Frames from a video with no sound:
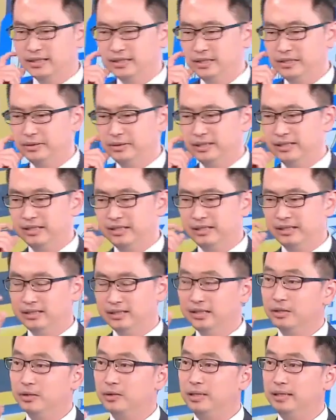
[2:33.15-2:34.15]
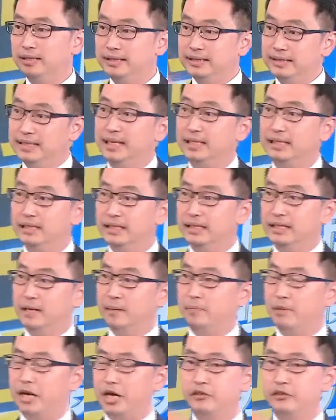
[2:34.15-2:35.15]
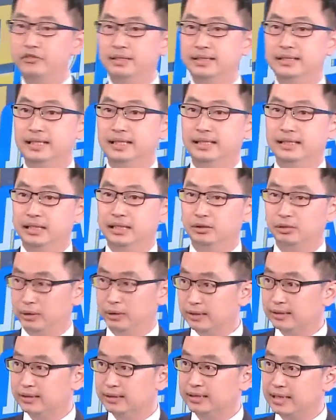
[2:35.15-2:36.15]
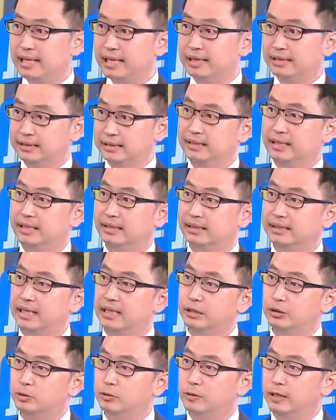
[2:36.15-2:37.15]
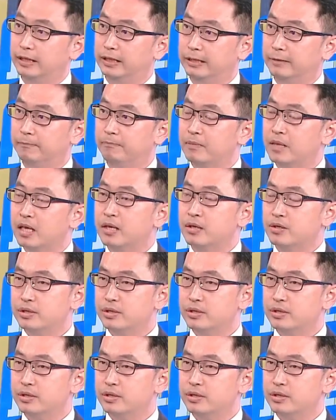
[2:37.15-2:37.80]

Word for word: 实因为这一段下跌啊，八月份下跌主要是纳指它带出来的，嗯，